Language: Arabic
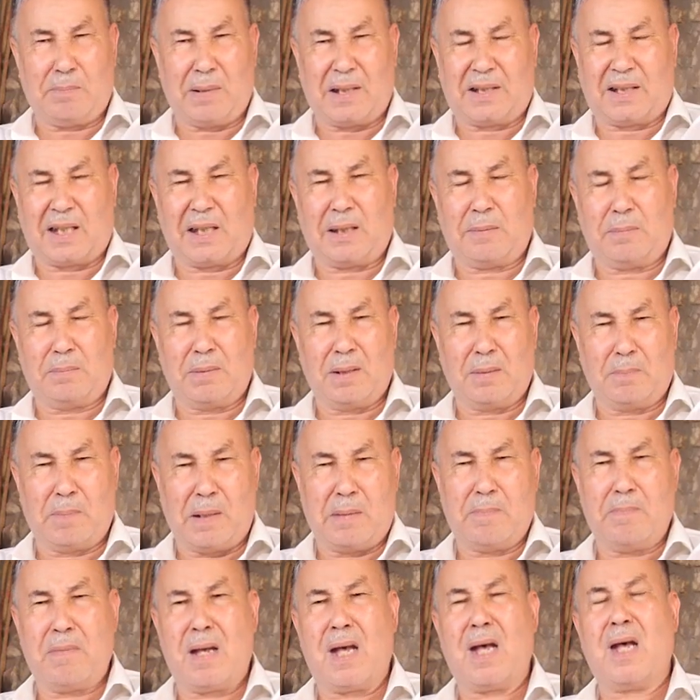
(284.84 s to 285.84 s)
بالكي
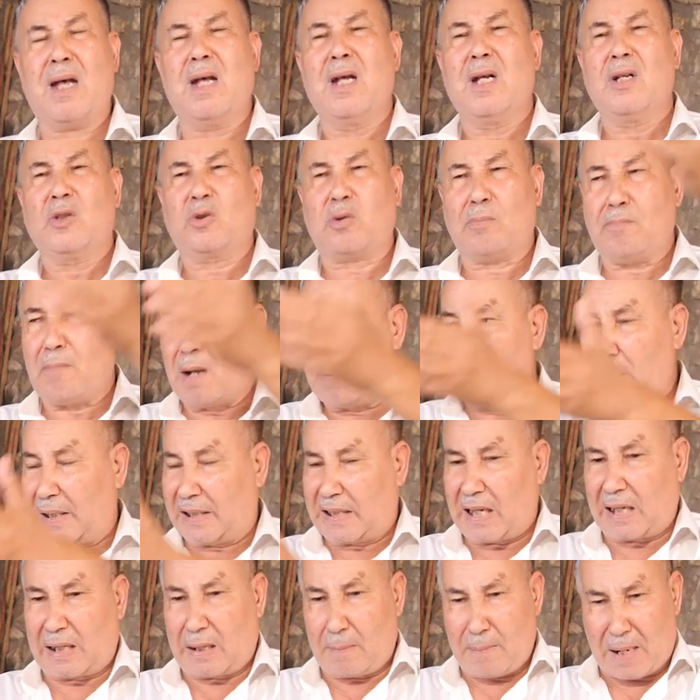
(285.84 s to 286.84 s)
بالماء ثم
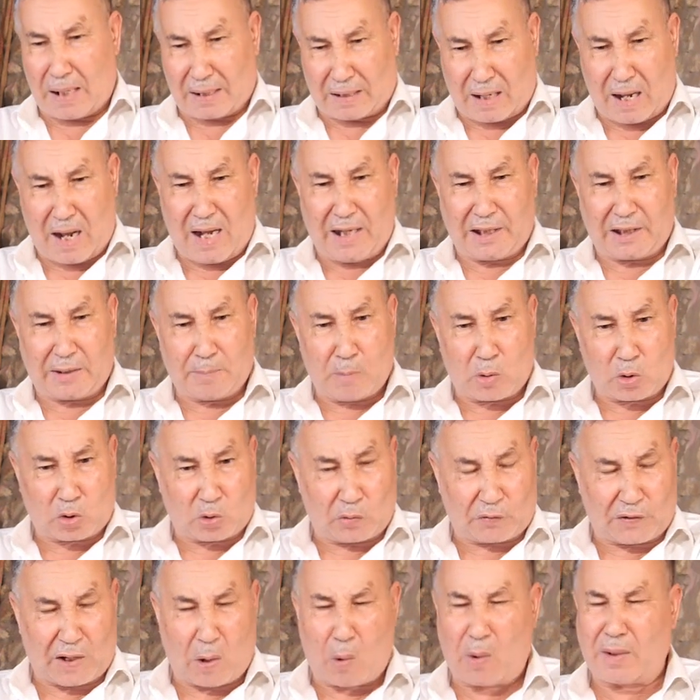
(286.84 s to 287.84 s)
بالكهرباء القاعة اللي
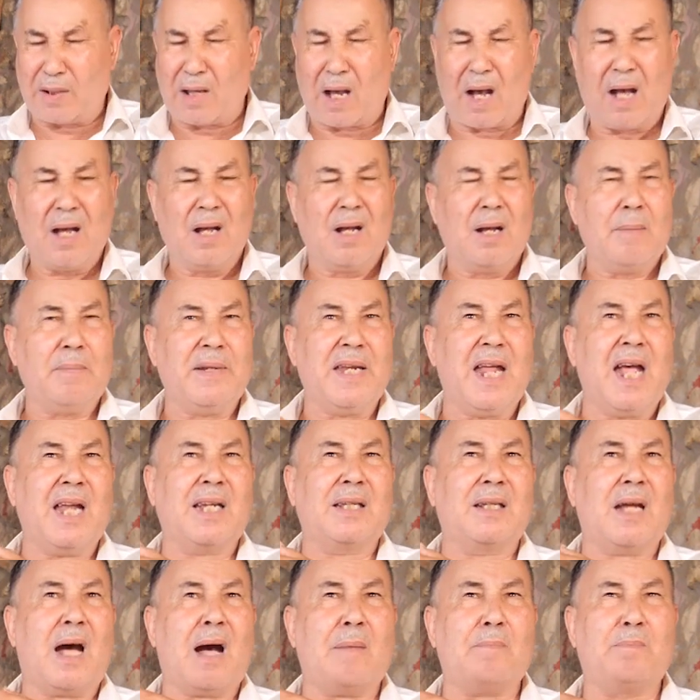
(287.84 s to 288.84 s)
موجودة فيها وهي من
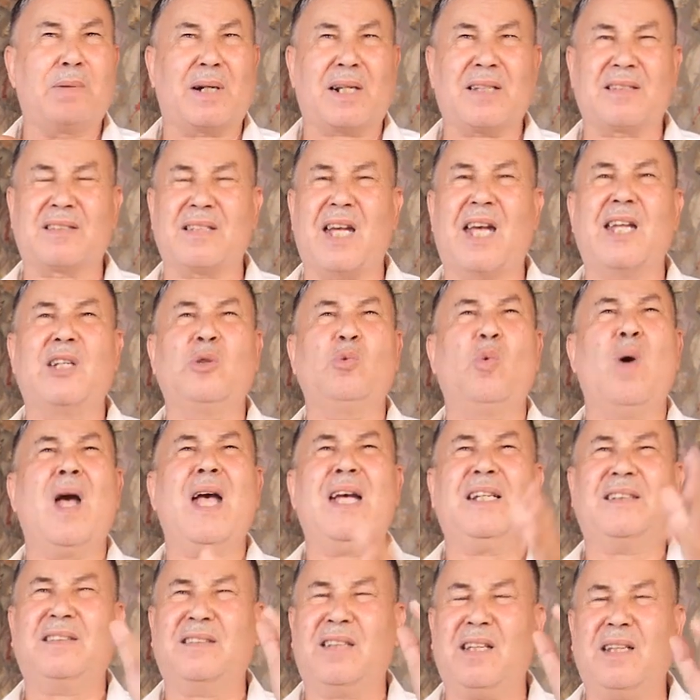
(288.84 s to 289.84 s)
أن أبرز
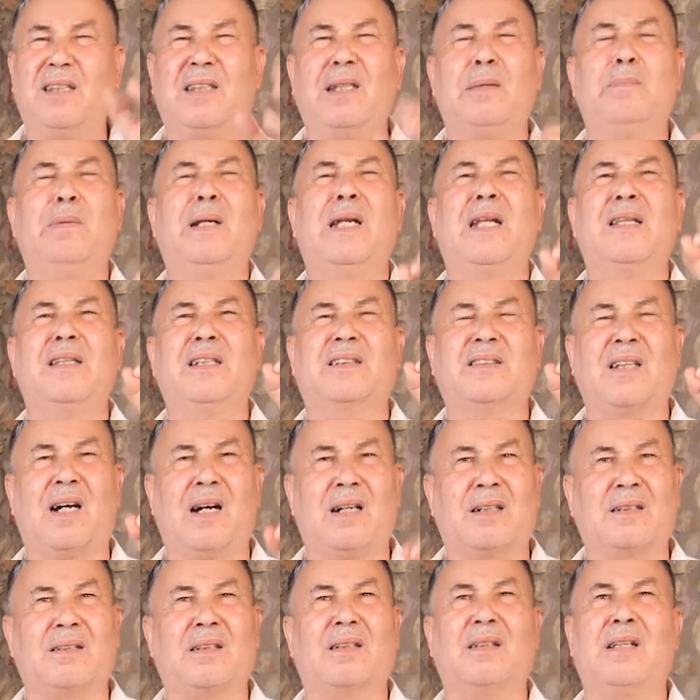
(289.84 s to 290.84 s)
أنواع التعذيب الذي
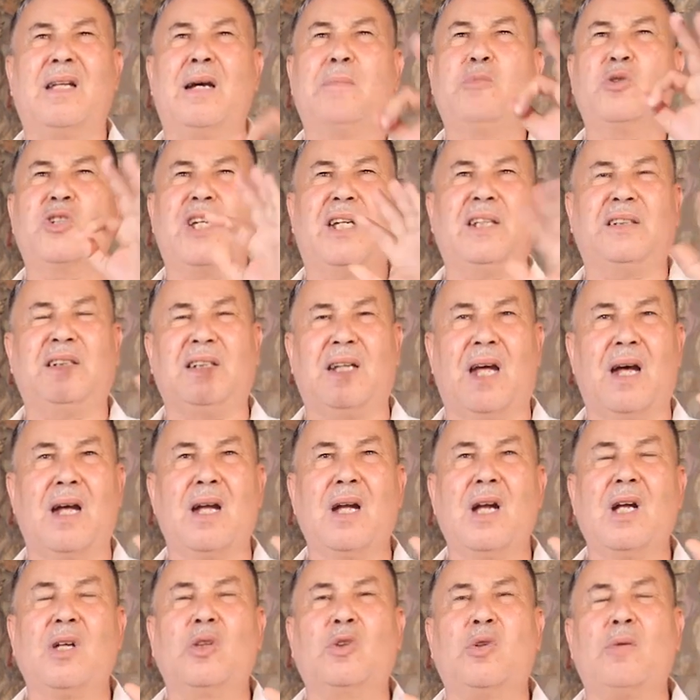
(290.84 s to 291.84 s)
تعرض لها مجاهدينا
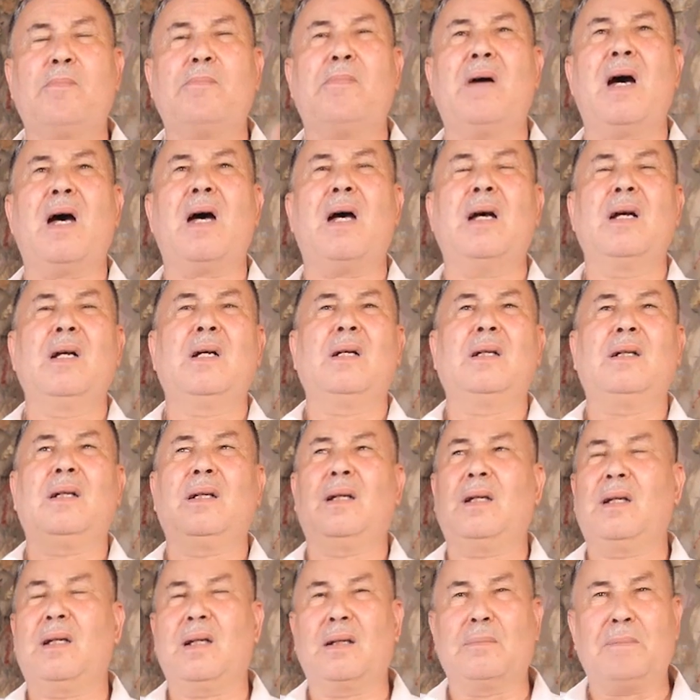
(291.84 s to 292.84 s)
ثم آه،
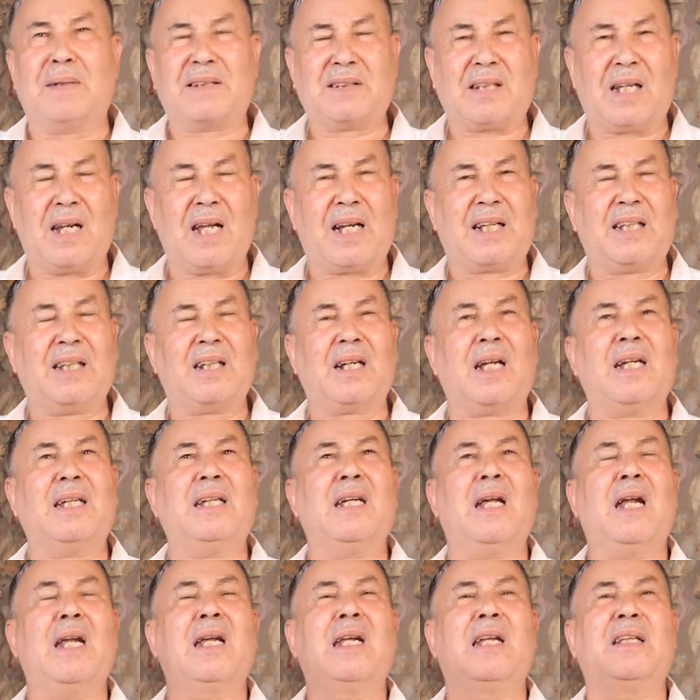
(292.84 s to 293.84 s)
المنطقة الأخيرة
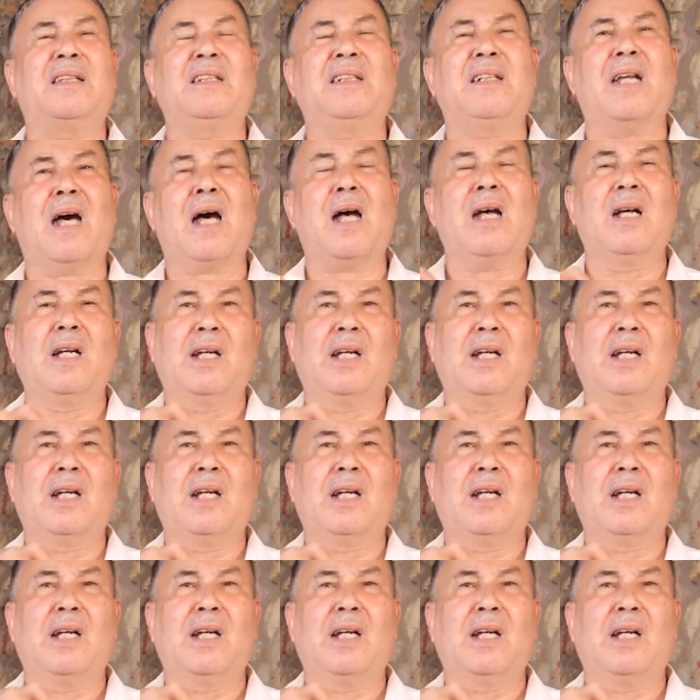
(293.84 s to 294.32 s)
هي الذين